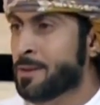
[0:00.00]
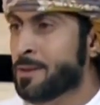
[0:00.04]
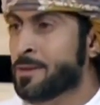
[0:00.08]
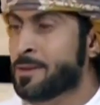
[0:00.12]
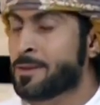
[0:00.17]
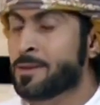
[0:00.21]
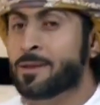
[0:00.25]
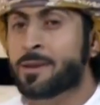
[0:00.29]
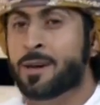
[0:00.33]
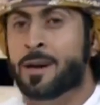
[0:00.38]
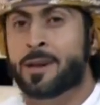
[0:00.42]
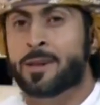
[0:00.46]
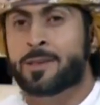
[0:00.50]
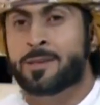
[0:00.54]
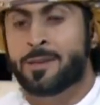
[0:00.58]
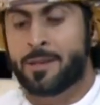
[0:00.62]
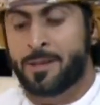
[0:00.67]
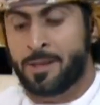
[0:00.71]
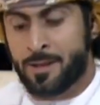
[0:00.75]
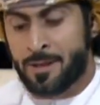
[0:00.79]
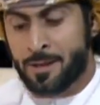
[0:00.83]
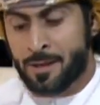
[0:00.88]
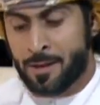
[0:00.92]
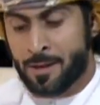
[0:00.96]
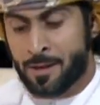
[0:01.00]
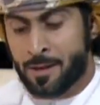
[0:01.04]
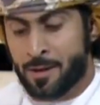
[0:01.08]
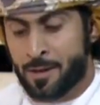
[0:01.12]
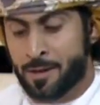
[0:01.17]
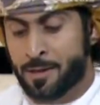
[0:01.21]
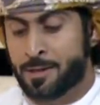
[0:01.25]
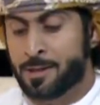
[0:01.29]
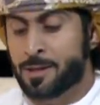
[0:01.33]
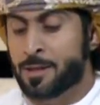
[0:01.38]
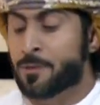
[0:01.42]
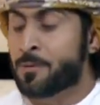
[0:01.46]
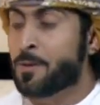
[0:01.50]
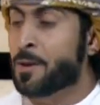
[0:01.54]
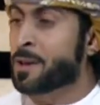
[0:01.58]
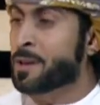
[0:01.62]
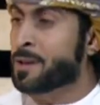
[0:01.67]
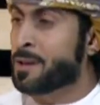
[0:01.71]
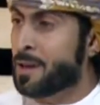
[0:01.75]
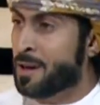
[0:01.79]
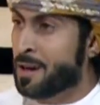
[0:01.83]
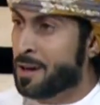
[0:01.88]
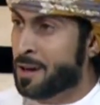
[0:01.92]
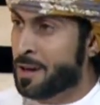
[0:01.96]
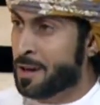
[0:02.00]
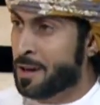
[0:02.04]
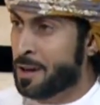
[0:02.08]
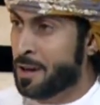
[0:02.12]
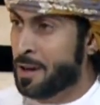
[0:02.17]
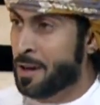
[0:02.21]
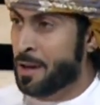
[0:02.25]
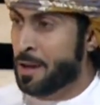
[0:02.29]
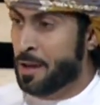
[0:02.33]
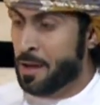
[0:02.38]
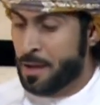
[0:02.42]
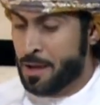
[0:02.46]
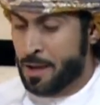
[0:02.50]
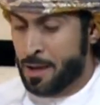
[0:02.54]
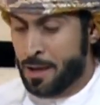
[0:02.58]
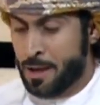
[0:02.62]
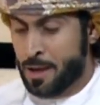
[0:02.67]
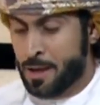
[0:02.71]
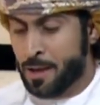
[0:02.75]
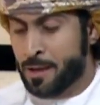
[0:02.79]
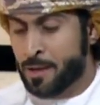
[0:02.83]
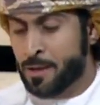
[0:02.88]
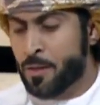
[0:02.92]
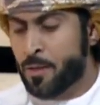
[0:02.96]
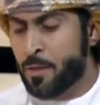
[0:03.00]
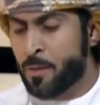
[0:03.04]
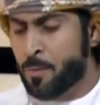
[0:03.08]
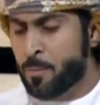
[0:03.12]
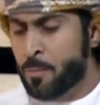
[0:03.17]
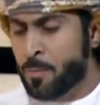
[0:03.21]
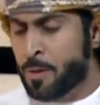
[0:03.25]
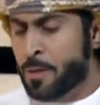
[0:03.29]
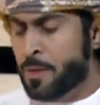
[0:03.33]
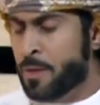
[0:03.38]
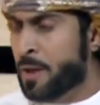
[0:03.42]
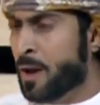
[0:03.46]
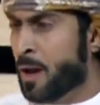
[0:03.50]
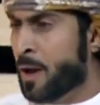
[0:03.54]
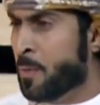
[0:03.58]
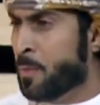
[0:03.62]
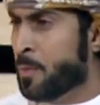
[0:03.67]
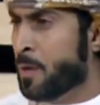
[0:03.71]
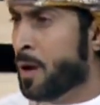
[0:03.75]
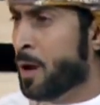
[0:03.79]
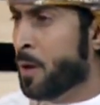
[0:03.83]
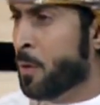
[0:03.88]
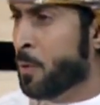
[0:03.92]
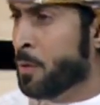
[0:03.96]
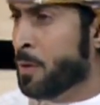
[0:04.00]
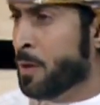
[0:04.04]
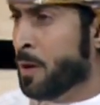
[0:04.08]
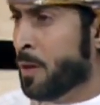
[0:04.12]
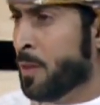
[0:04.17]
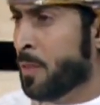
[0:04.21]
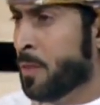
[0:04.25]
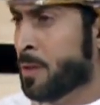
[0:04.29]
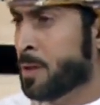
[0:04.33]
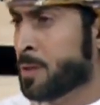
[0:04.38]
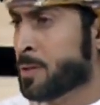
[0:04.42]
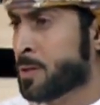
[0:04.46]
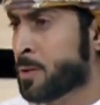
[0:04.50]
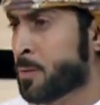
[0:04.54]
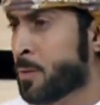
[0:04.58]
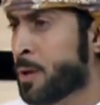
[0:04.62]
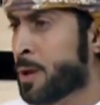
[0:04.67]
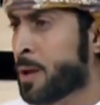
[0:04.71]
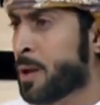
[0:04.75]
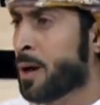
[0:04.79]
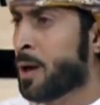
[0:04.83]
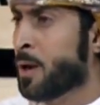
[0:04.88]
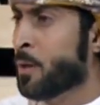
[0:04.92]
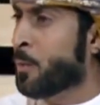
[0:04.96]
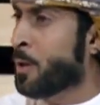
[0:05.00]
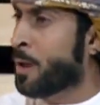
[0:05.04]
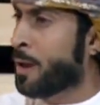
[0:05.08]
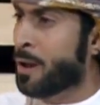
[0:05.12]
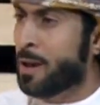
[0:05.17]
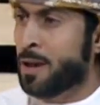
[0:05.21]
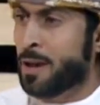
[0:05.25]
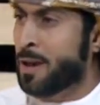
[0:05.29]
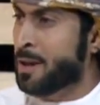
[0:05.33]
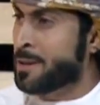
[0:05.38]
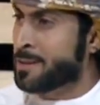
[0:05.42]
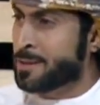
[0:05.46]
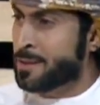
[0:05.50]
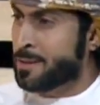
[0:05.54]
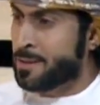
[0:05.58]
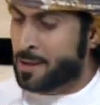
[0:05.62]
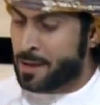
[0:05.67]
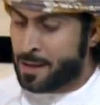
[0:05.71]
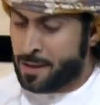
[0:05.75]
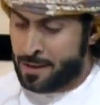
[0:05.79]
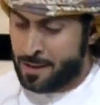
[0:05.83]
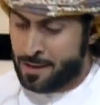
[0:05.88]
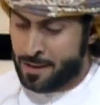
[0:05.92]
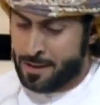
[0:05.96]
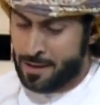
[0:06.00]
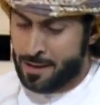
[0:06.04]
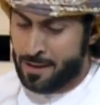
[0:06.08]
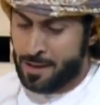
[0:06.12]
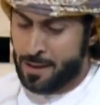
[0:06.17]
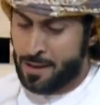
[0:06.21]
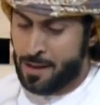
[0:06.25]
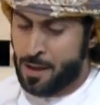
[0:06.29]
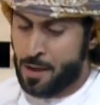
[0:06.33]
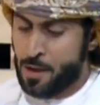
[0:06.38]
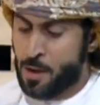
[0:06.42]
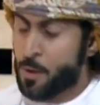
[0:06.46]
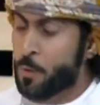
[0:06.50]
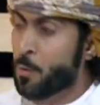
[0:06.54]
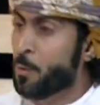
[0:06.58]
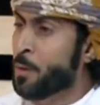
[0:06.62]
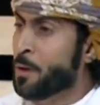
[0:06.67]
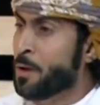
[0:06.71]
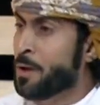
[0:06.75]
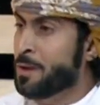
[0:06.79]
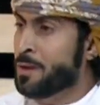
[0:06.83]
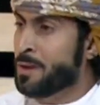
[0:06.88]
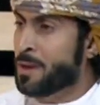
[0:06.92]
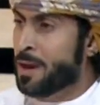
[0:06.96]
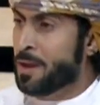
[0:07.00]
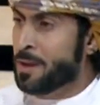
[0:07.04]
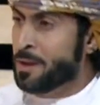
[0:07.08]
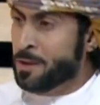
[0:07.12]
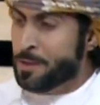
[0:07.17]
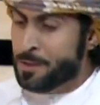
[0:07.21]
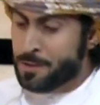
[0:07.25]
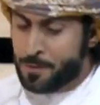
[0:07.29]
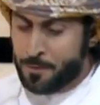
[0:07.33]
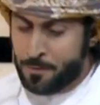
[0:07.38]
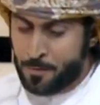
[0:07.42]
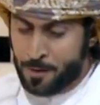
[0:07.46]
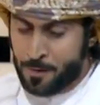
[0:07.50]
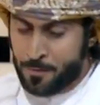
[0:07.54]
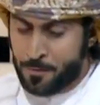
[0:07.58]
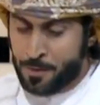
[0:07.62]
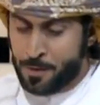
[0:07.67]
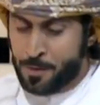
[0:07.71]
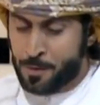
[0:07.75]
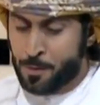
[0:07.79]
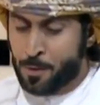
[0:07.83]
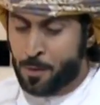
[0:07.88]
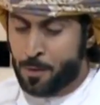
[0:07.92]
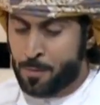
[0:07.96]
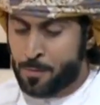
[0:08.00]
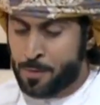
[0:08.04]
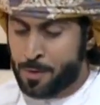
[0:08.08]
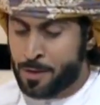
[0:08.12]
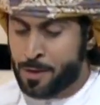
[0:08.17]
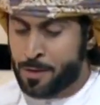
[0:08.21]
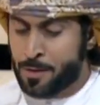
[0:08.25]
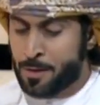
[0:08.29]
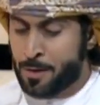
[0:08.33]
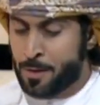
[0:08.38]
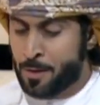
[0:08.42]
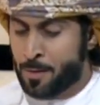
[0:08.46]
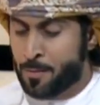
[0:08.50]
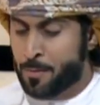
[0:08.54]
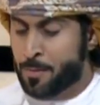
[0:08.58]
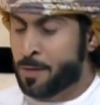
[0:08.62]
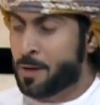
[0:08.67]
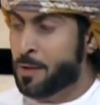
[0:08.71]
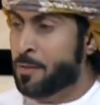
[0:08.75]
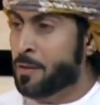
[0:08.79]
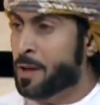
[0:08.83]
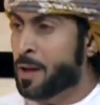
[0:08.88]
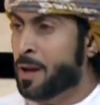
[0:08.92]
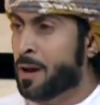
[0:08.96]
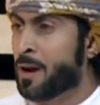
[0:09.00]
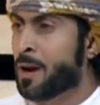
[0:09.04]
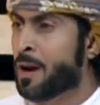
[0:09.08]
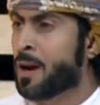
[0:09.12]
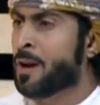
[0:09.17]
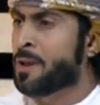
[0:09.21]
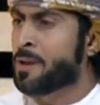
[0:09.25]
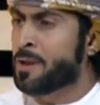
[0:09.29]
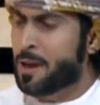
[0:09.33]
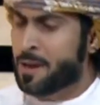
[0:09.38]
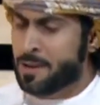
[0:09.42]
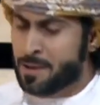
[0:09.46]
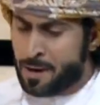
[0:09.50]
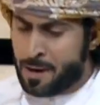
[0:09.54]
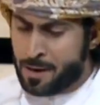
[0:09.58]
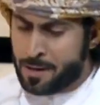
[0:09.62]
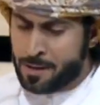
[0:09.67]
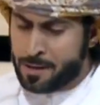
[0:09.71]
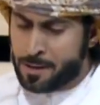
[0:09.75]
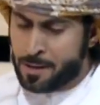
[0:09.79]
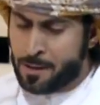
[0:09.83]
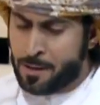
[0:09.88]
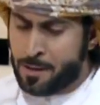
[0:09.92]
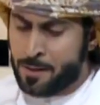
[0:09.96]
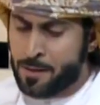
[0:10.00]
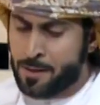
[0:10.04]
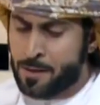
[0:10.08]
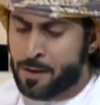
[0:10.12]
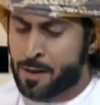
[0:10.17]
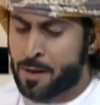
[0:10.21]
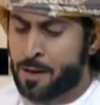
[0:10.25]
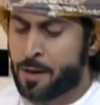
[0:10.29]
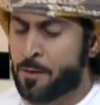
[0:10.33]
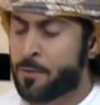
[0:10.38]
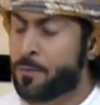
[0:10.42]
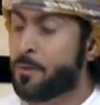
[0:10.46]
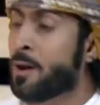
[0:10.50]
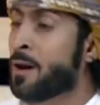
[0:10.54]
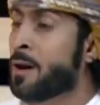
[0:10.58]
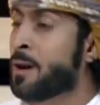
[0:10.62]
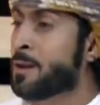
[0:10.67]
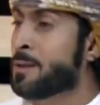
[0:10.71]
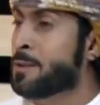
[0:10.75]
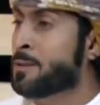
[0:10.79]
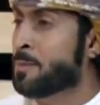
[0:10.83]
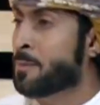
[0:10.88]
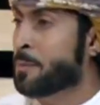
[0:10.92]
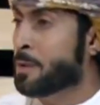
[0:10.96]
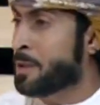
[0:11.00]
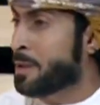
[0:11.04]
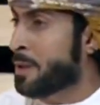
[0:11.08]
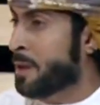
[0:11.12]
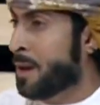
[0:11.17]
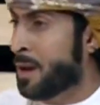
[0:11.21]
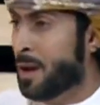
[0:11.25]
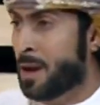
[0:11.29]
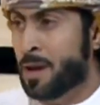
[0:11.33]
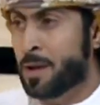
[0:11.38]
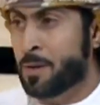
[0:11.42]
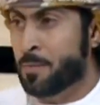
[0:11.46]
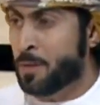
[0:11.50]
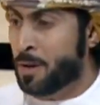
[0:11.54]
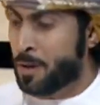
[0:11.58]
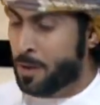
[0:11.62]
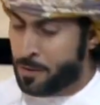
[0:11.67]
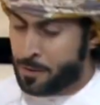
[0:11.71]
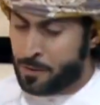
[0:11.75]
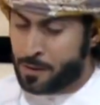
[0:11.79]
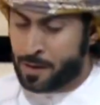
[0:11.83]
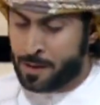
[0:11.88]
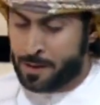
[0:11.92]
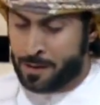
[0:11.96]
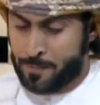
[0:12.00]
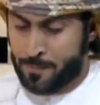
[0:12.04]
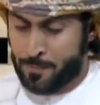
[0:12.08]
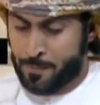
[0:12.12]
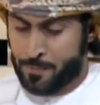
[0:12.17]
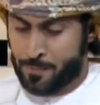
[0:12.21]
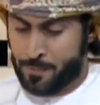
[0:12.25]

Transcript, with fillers: صحيح. يقاسي حزن فرقاها الله عليك يضم ثيابها ويحضن صورها والله على صدره وحنا نحتفل في يوم عيد الأم ندراها هدايانا كثيرة فاحت بريحان مع عطره